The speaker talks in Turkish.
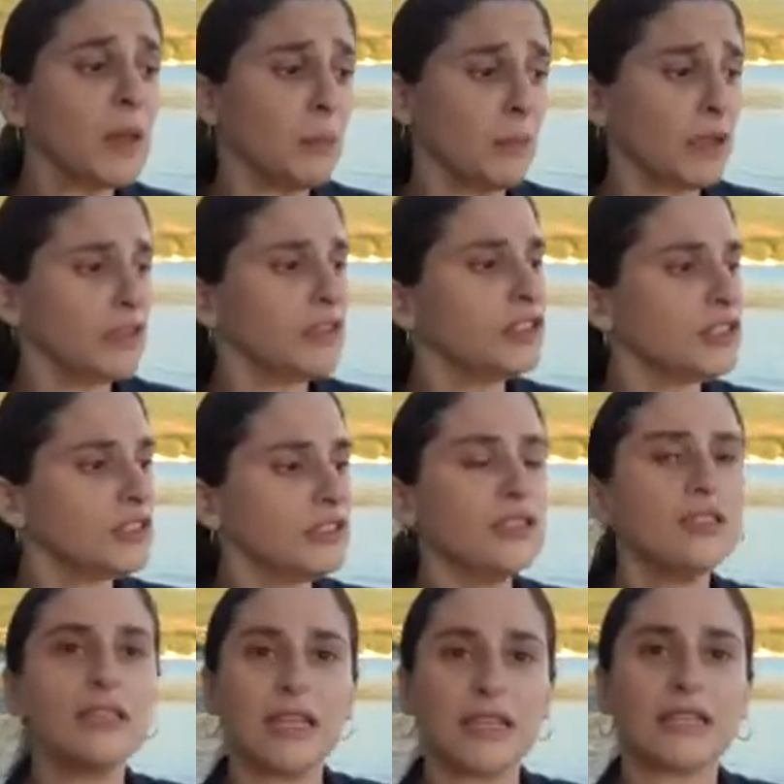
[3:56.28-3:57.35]

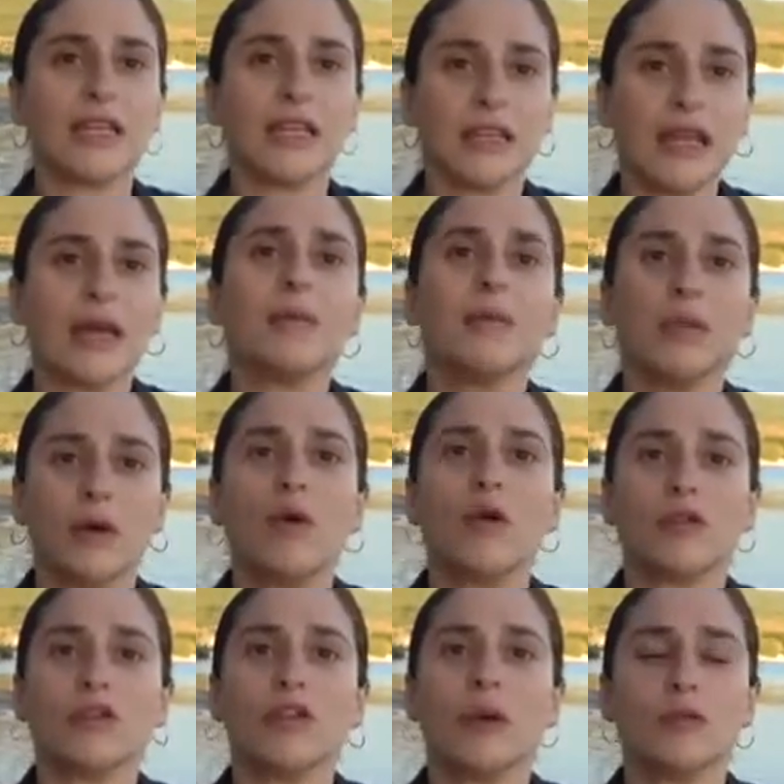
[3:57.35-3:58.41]
balıkçılığı destekleyen bir
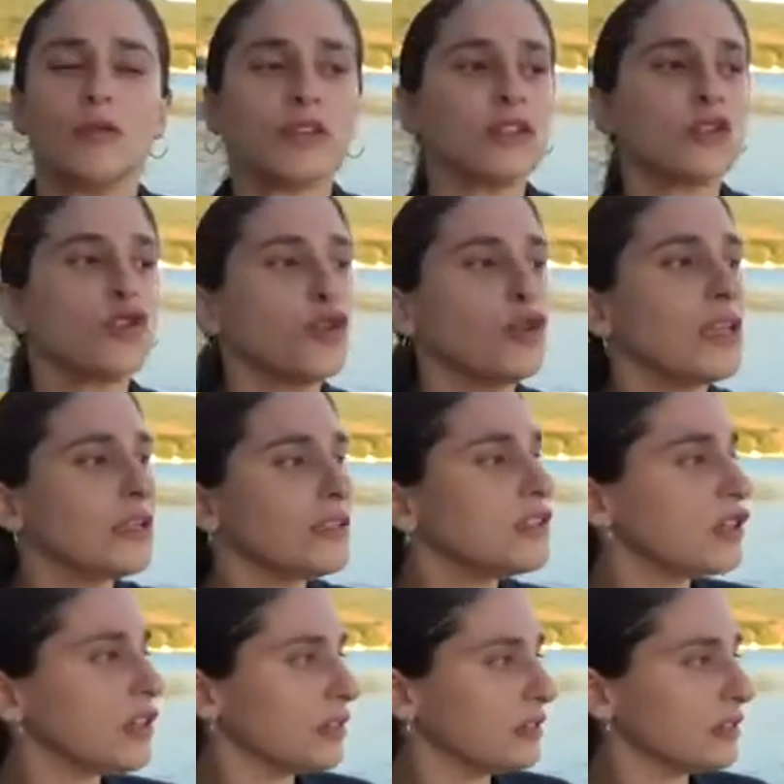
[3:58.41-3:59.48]
ortam burası. Çünkü
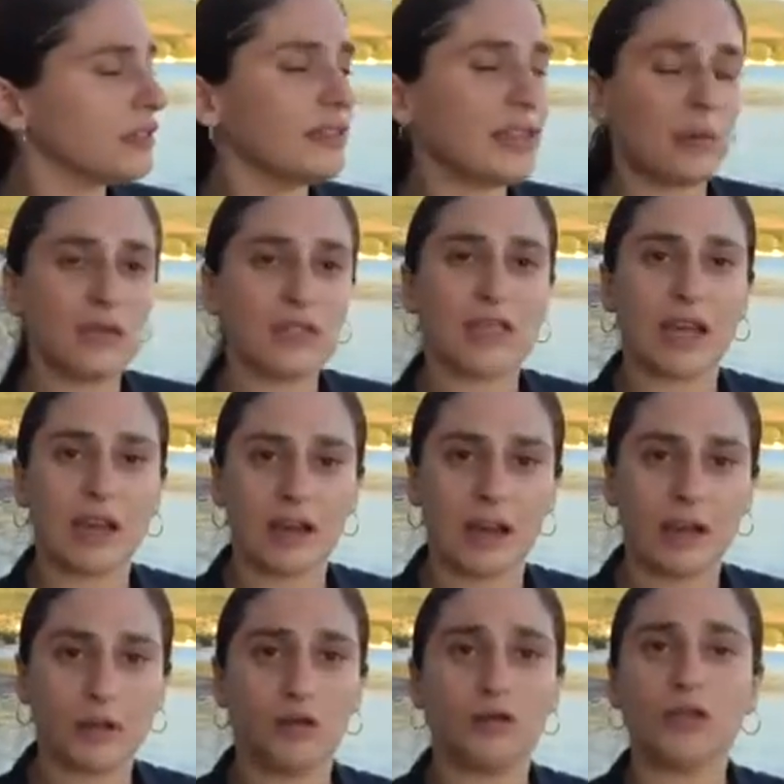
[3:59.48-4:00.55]
deniz çayırları temiz
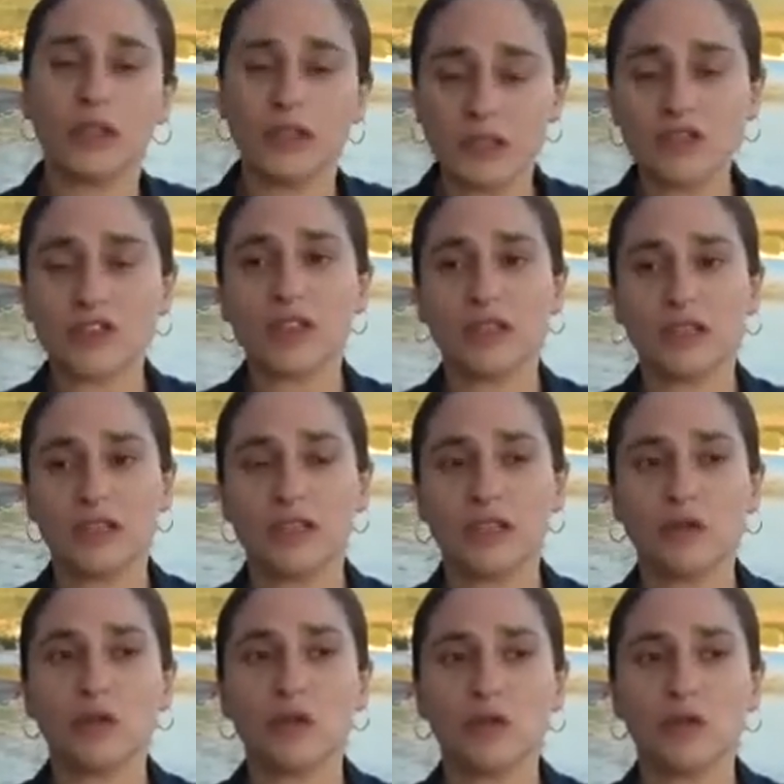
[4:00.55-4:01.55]
yerlerde olur. Deniz çayırlarının